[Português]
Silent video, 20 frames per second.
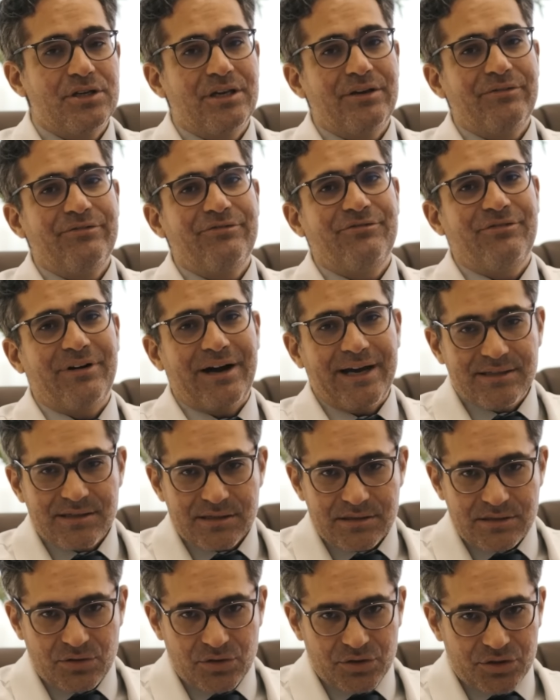que faz
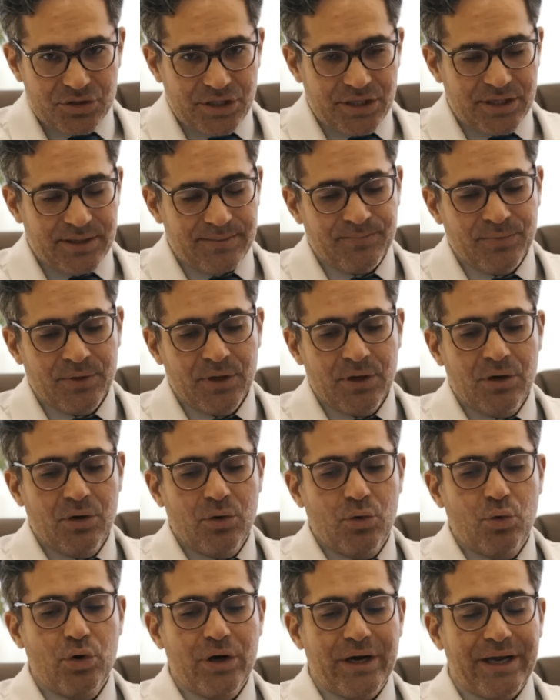a cirurgia.
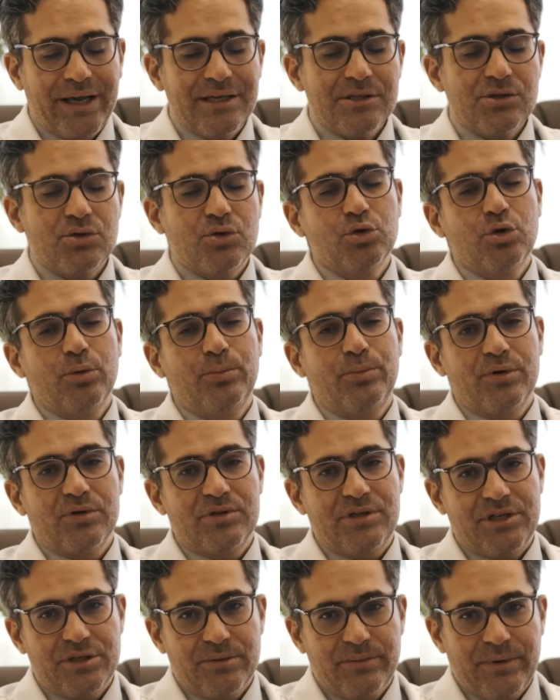O risco do
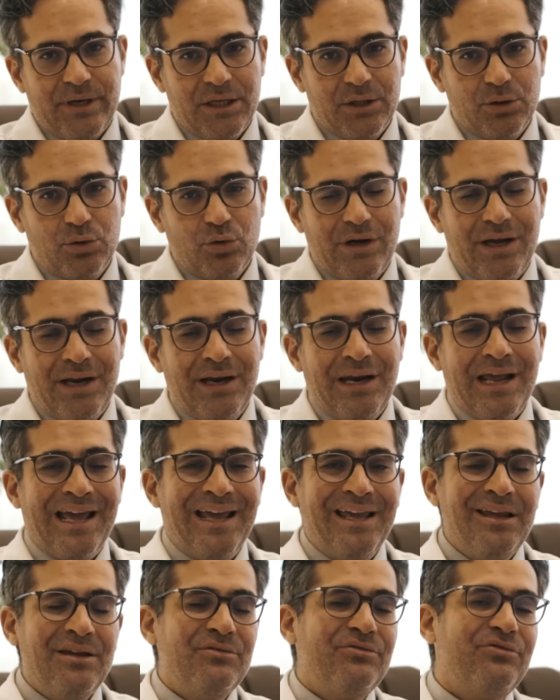procedimento ele é
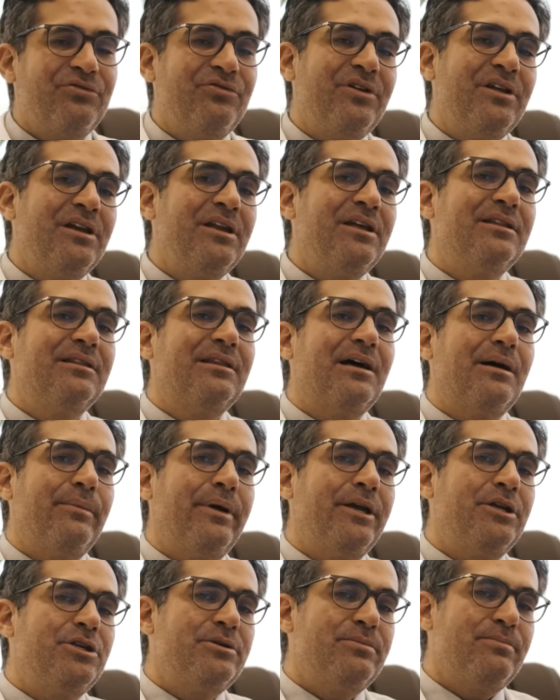
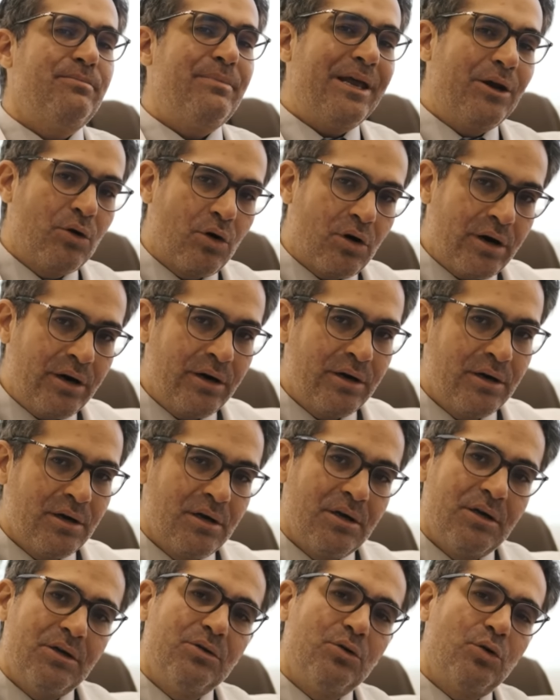infinitamente menor
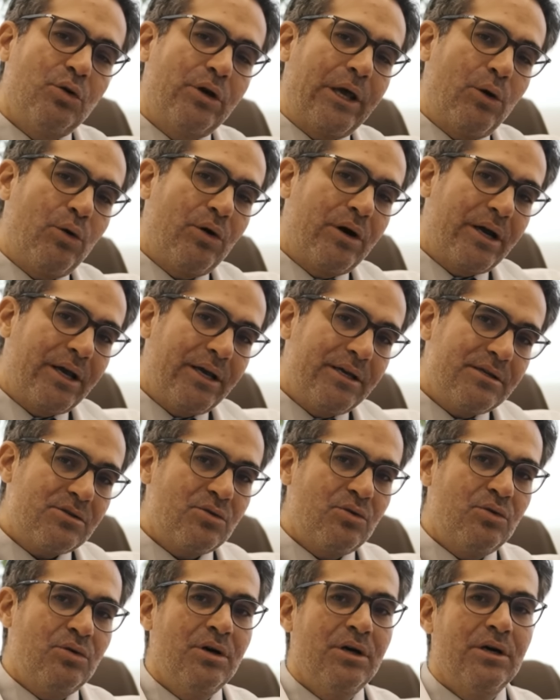do que o
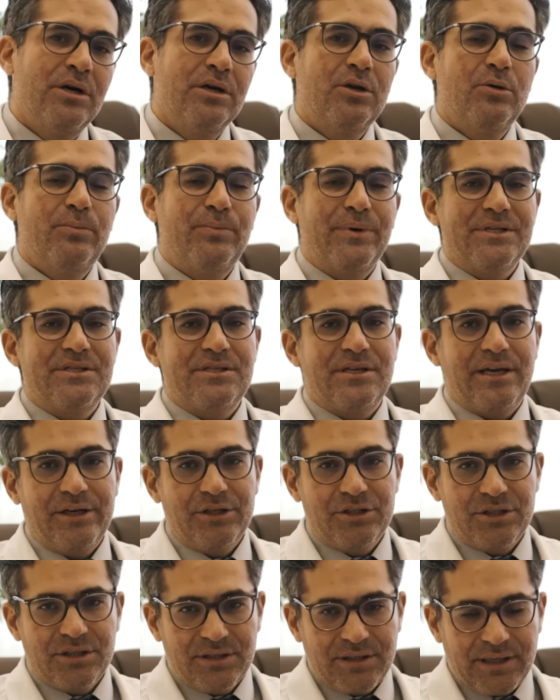risco que o
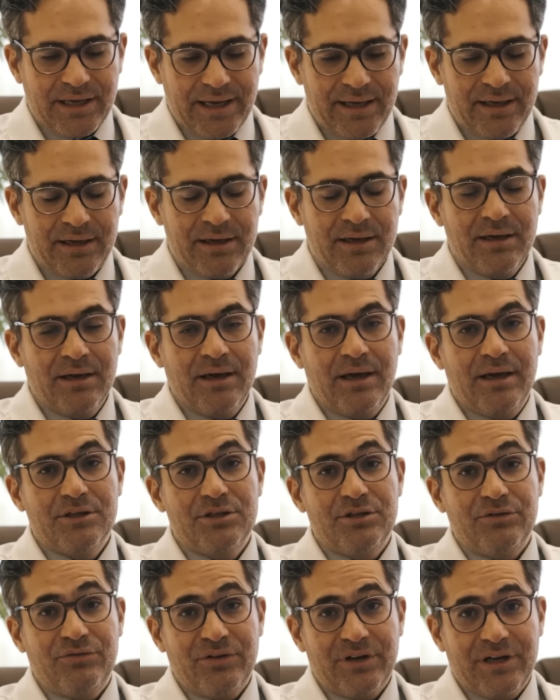paciente tem
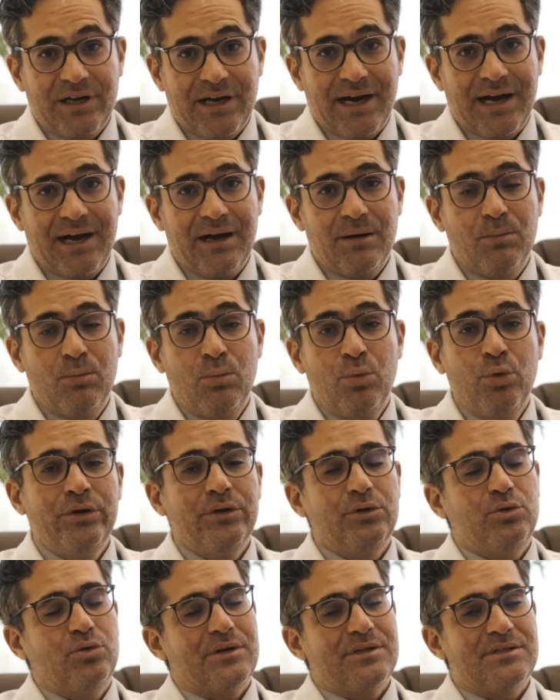de ficar
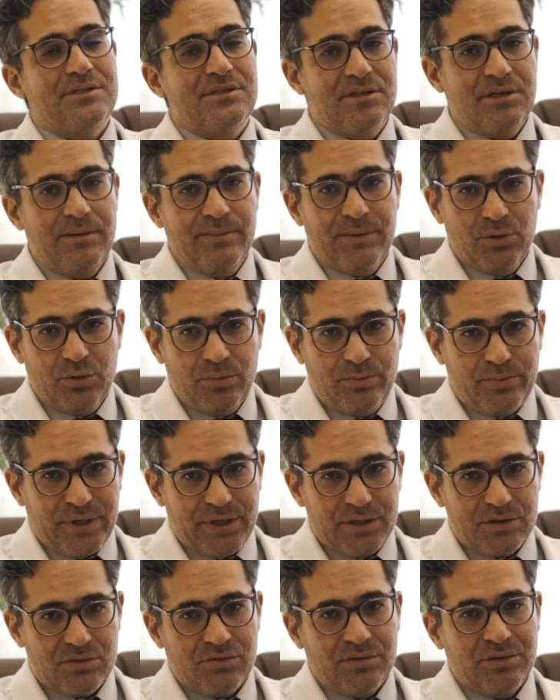muito acima do
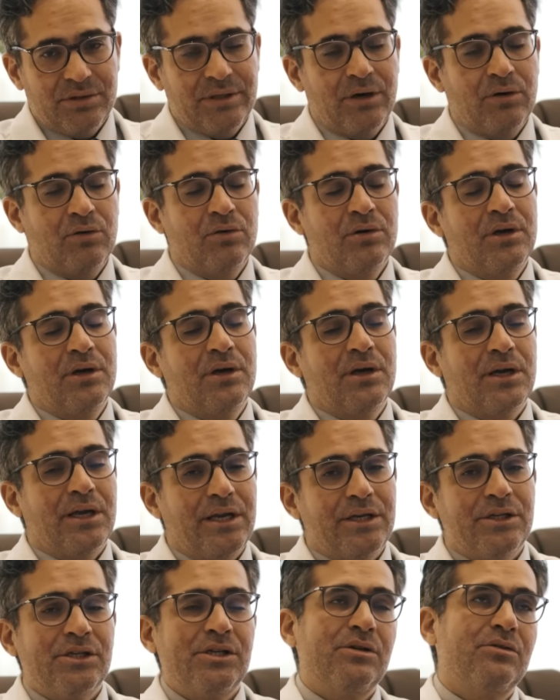peso. Então,
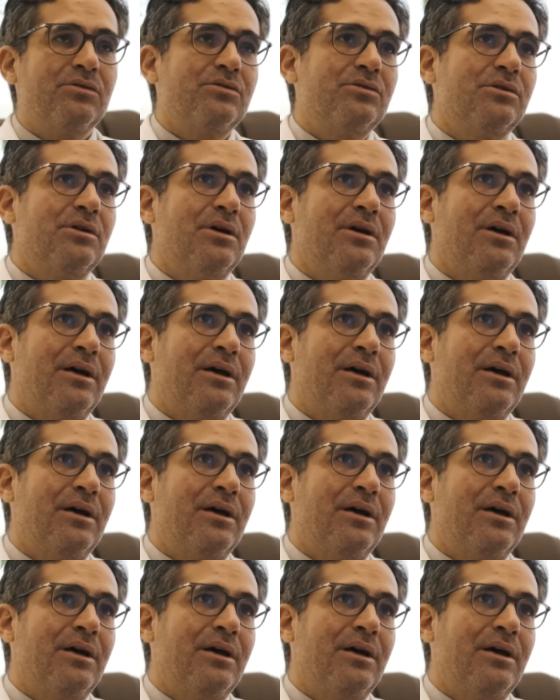queridinhos,